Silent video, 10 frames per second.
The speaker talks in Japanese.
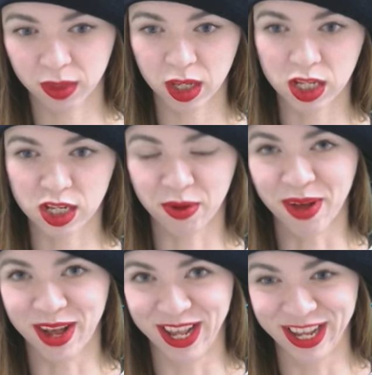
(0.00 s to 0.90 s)

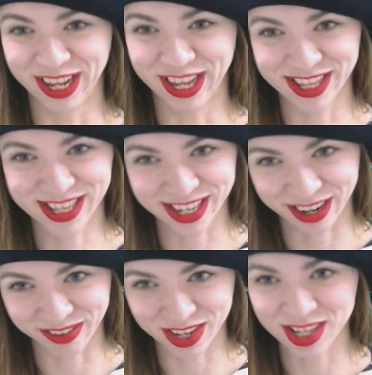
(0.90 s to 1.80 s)
1万円やっちゃ
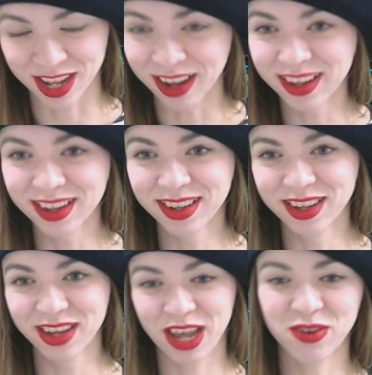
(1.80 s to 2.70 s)
いました
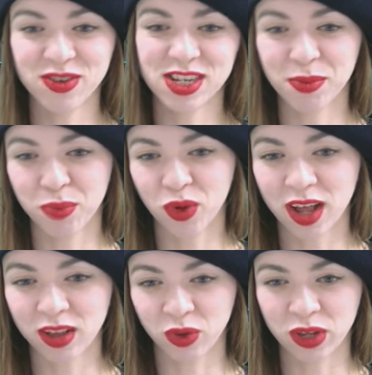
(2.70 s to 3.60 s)
N 字で
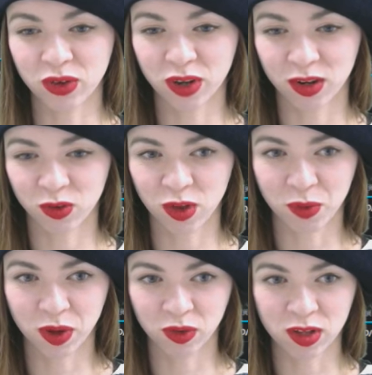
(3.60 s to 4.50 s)
ポカンといく可能性
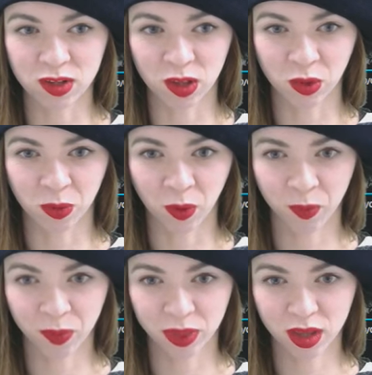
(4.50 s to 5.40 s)
もあるんですけども
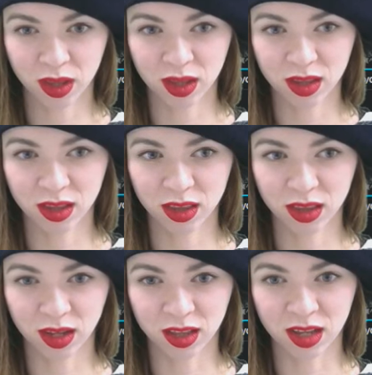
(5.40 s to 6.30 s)

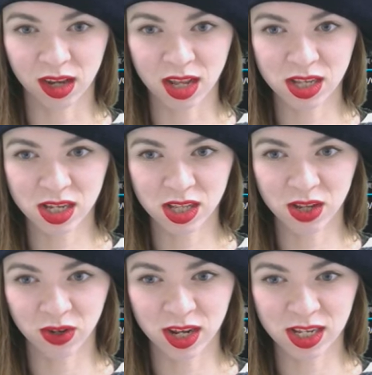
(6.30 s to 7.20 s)
だってレンジって
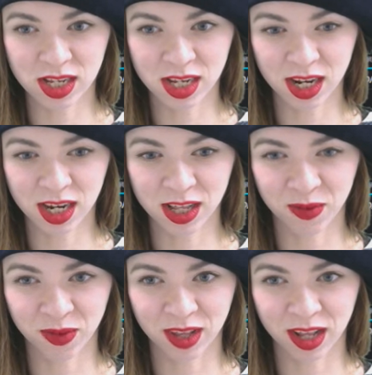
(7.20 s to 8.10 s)
いうレンジじゃないんだ
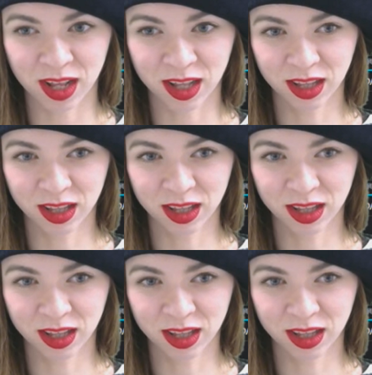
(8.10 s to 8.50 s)
もんな